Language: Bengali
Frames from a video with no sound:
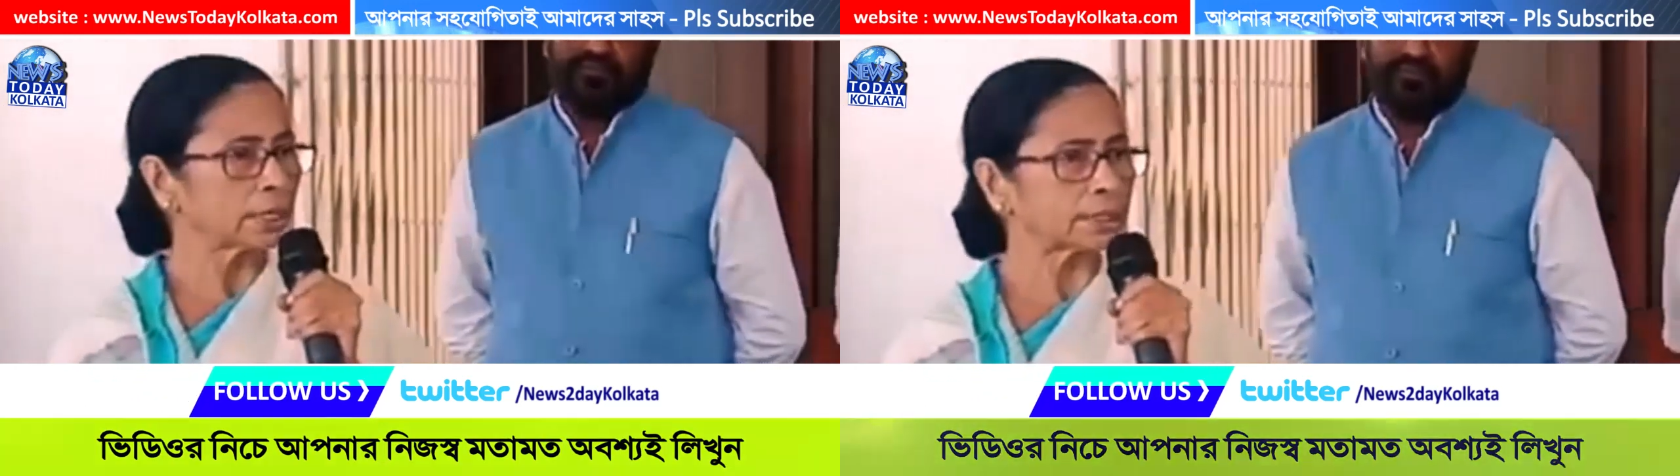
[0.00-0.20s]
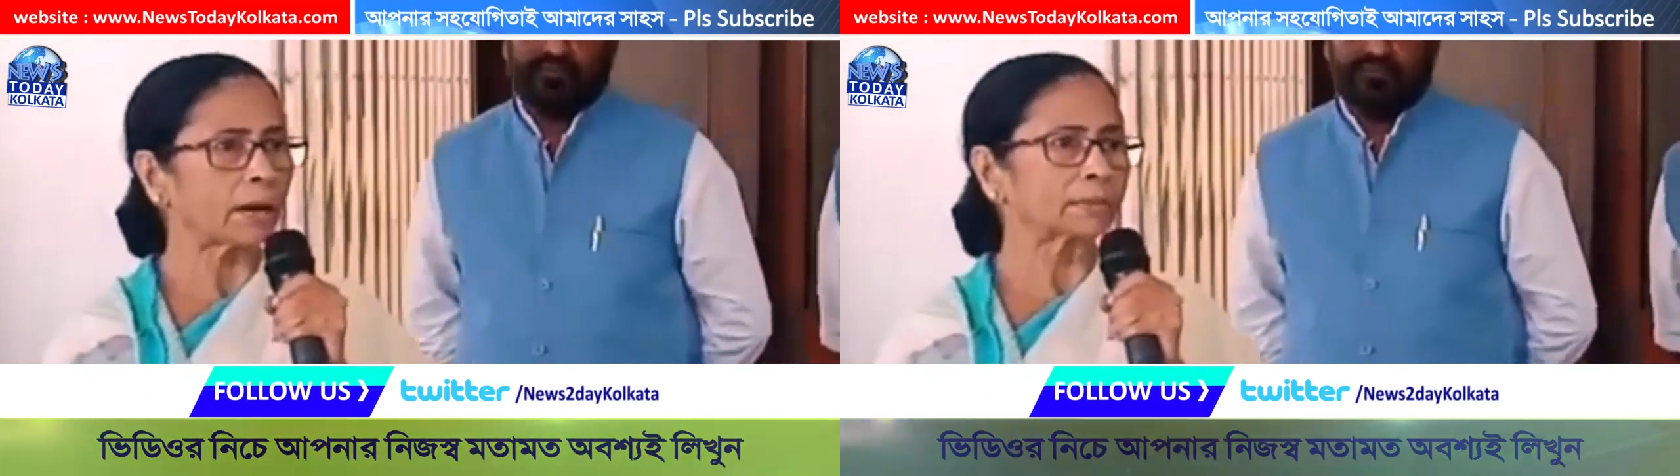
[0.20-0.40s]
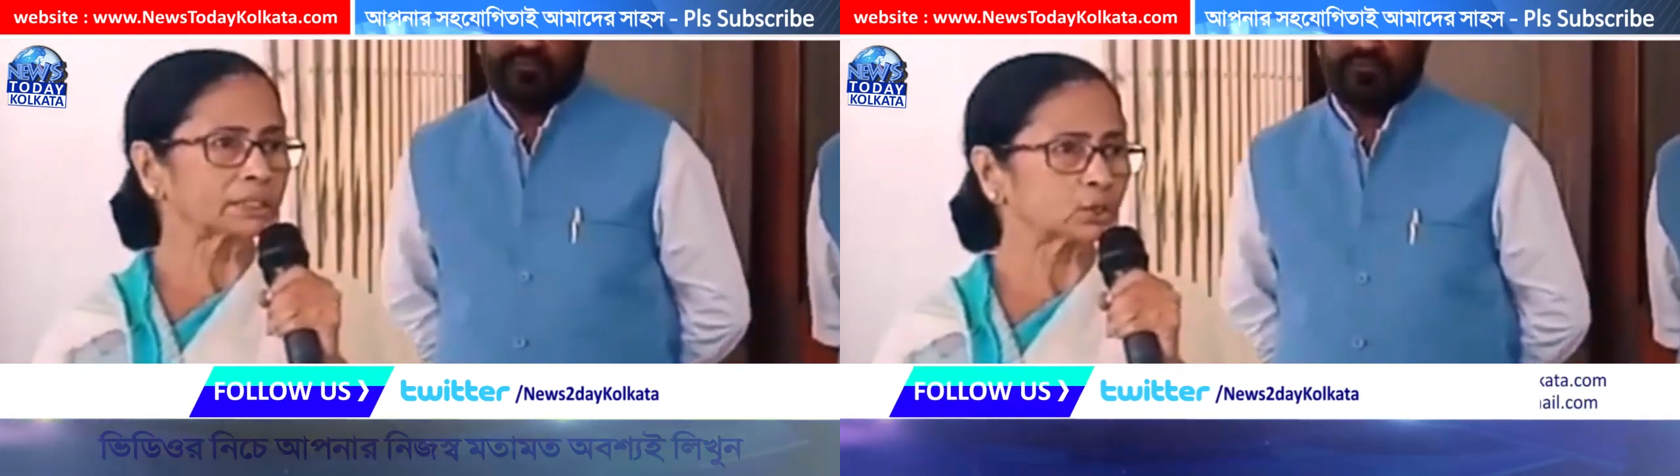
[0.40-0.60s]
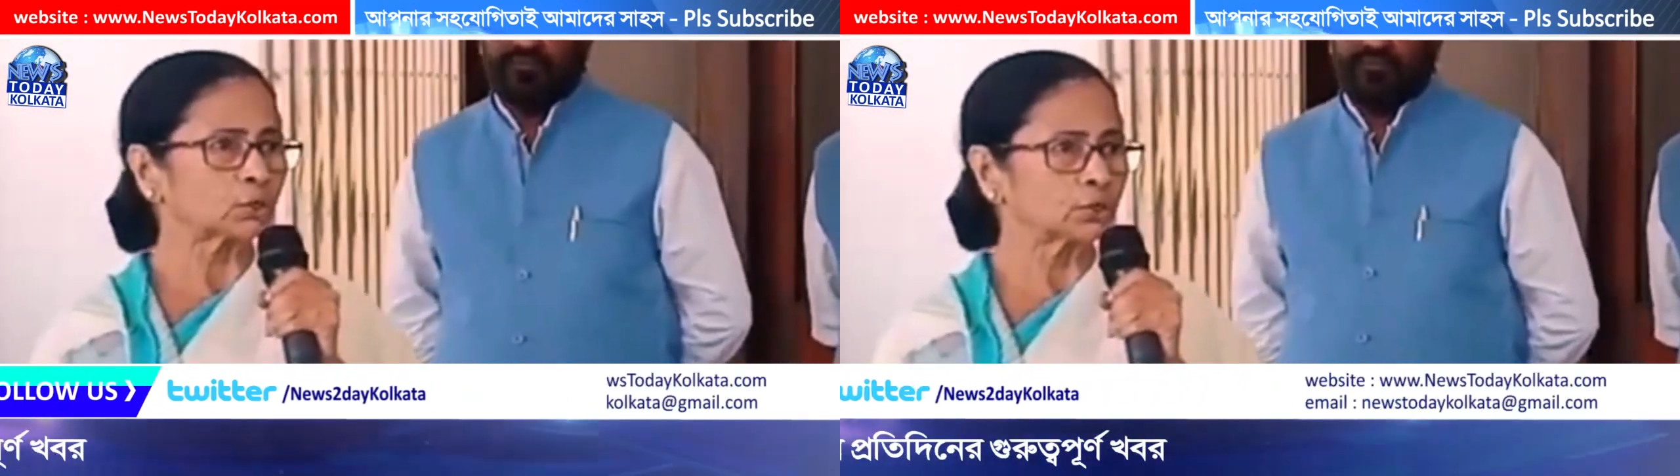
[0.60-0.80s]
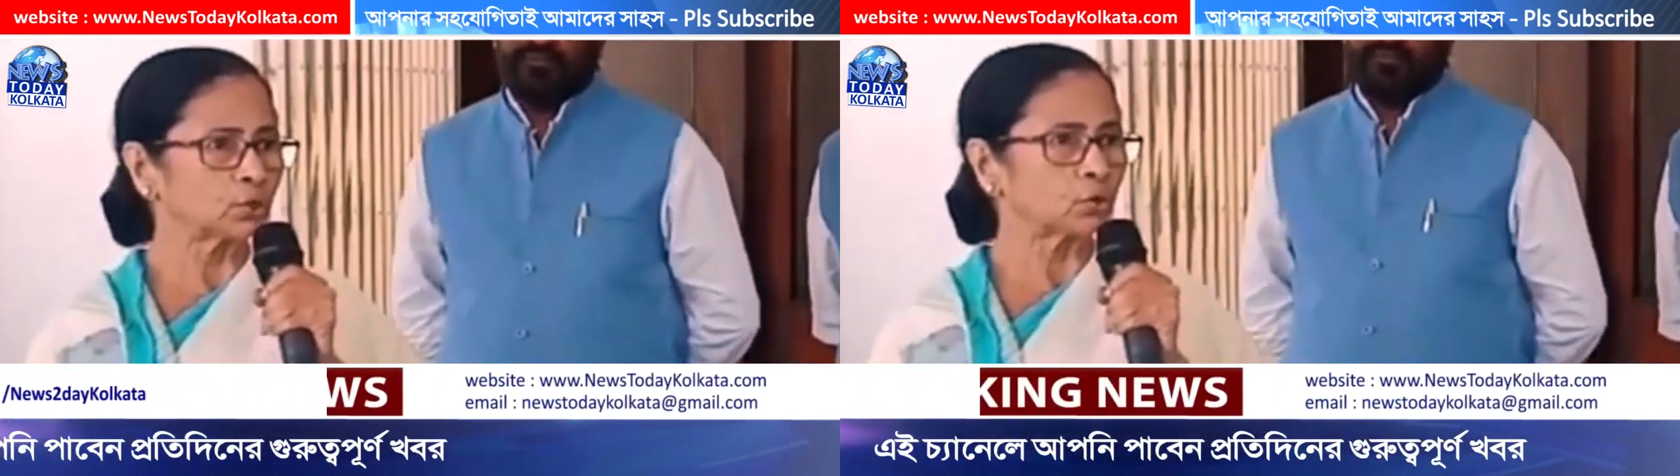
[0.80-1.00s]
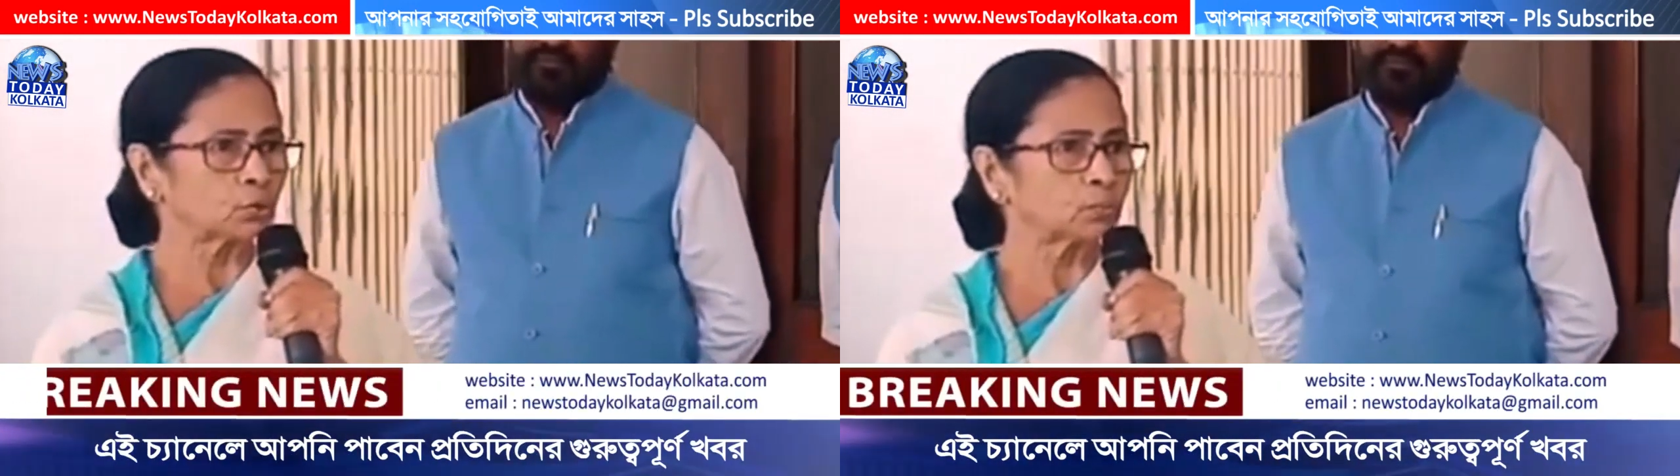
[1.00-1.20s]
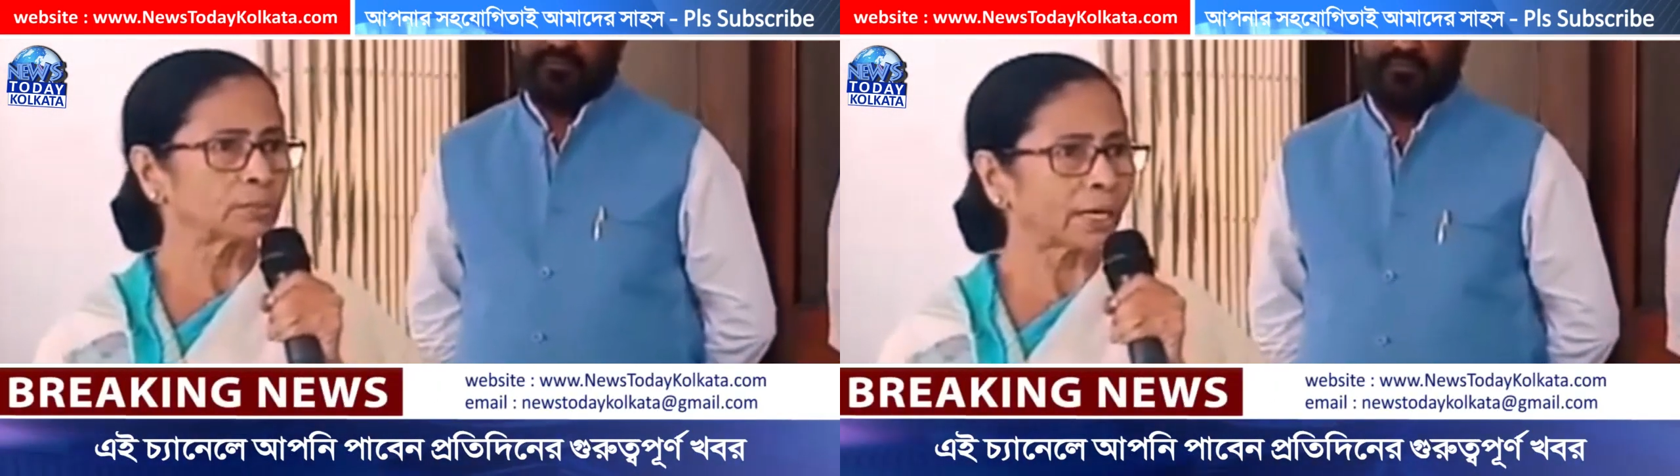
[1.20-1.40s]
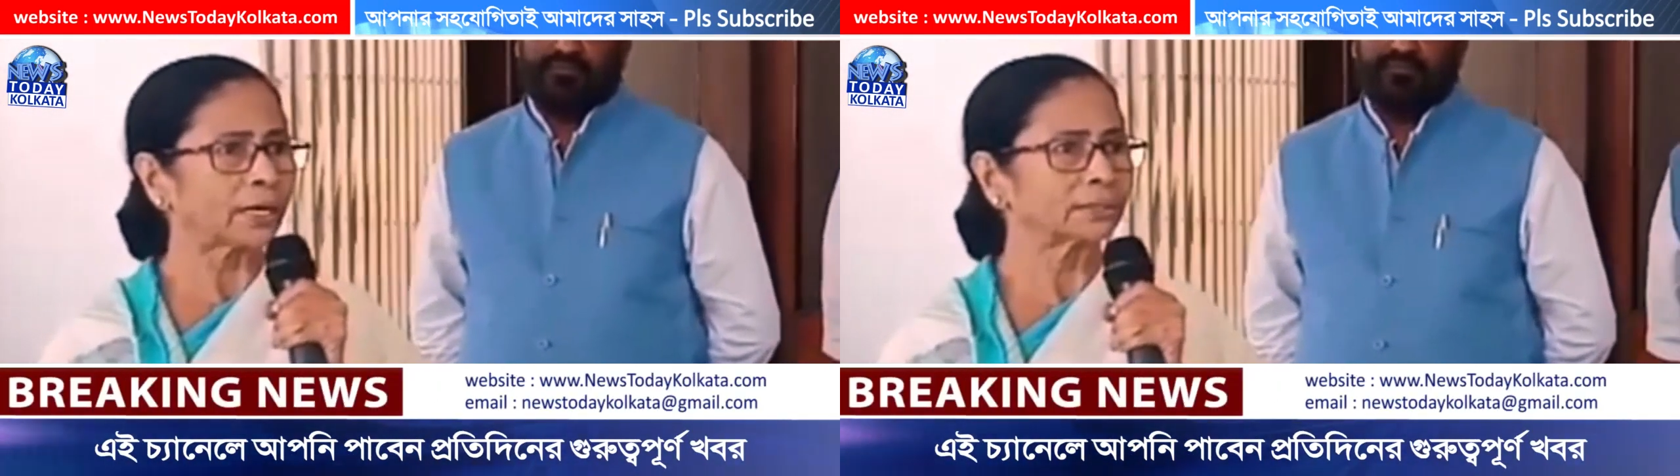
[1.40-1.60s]
এটা আমাদের সন্দেহ
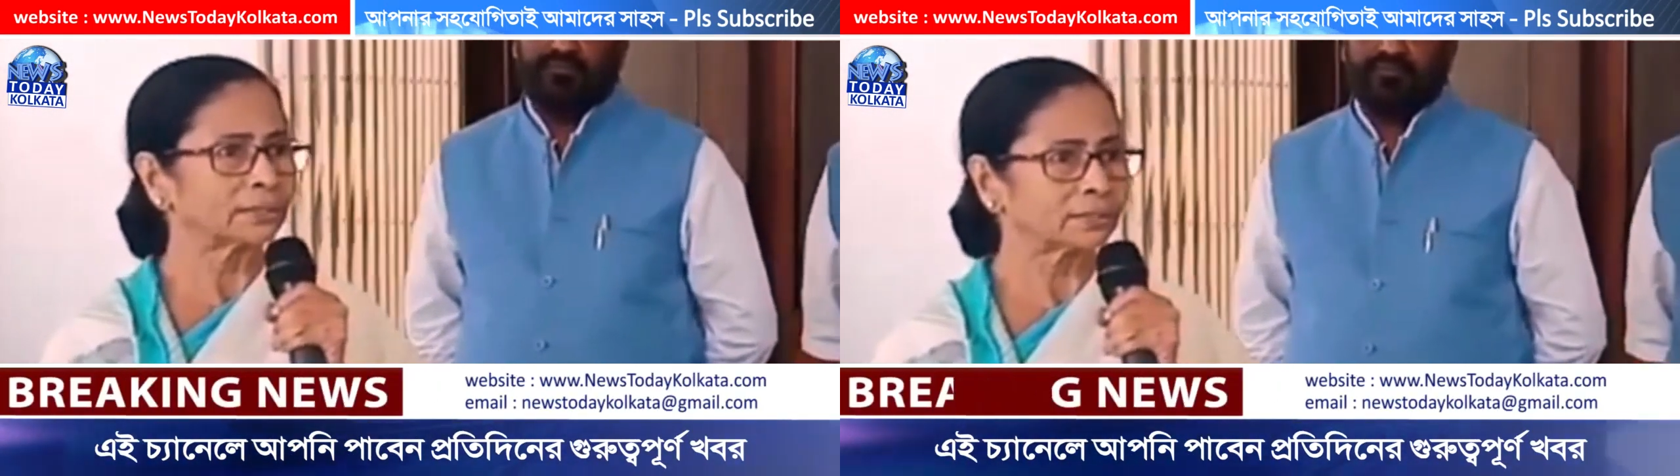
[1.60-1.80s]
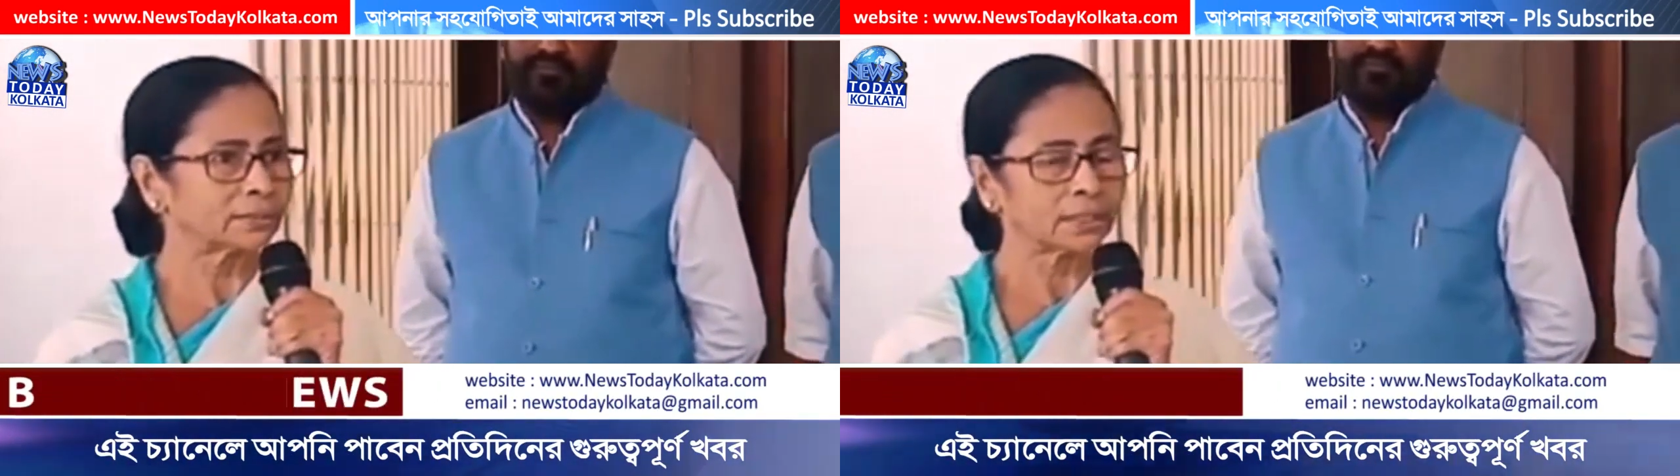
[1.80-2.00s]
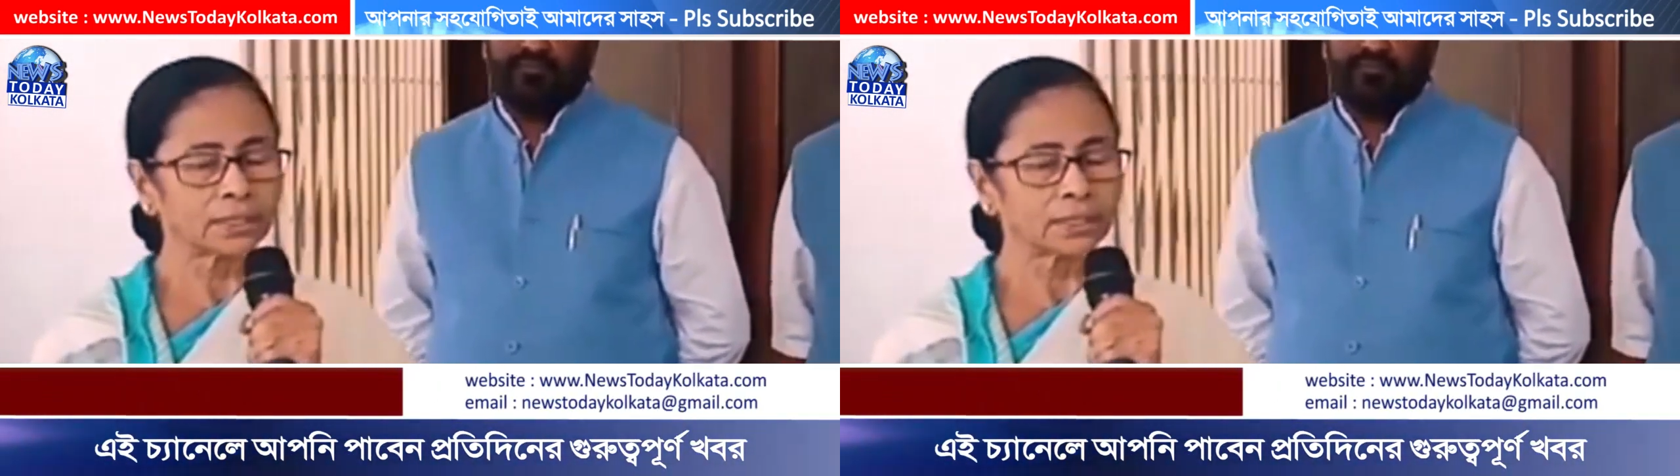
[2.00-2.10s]
দেখা দিচ্ছে